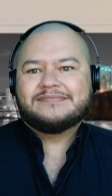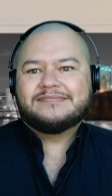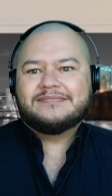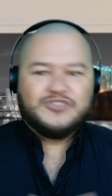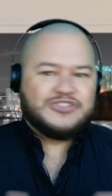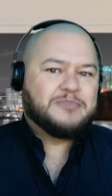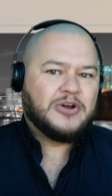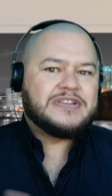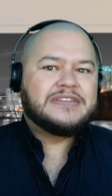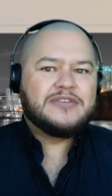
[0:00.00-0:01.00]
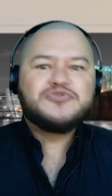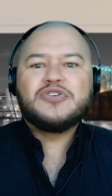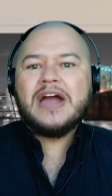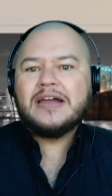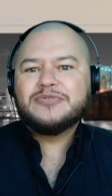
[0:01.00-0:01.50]
Você pode então
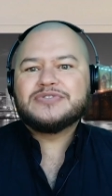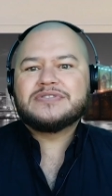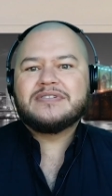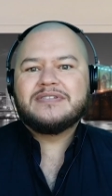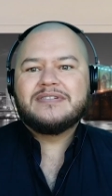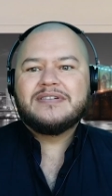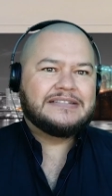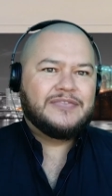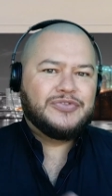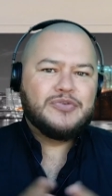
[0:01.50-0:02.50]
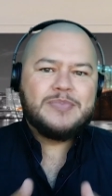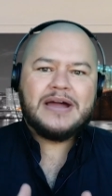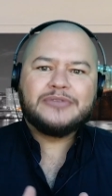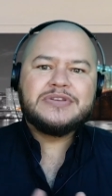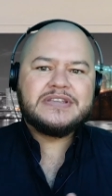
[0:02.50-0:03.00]
jogá-los no
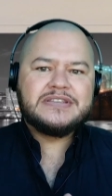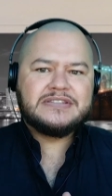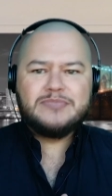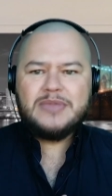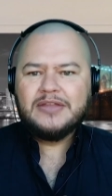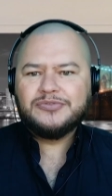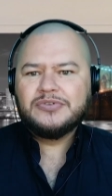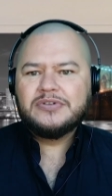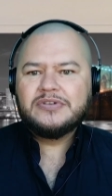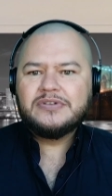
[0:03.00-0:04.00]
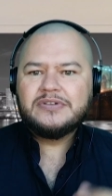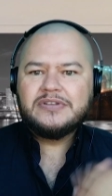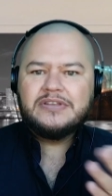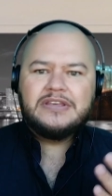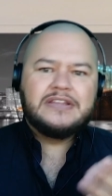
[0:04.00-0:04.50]
mar do esquecimento
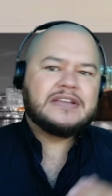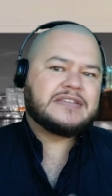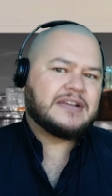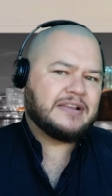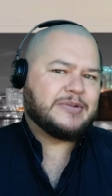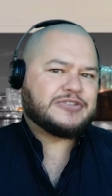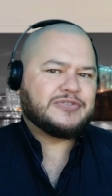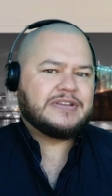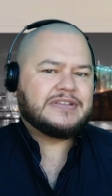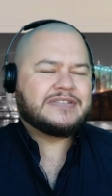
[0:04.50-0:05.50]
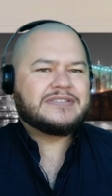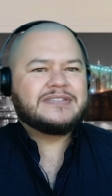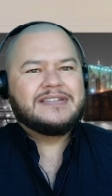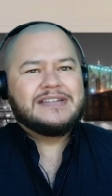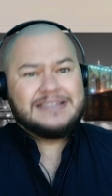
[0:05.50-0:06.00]
e das reclamações,
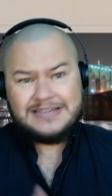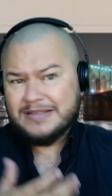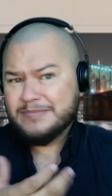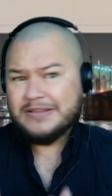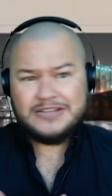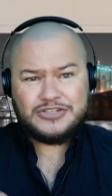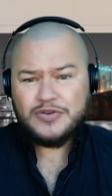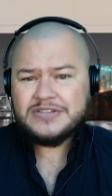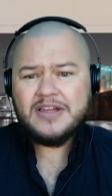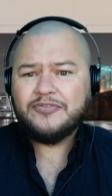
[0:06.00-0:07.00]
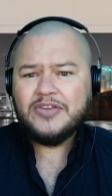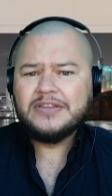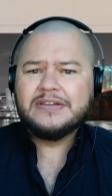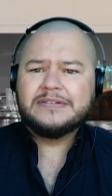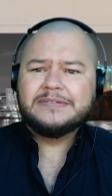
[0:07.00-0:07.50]
das lamentações da vida.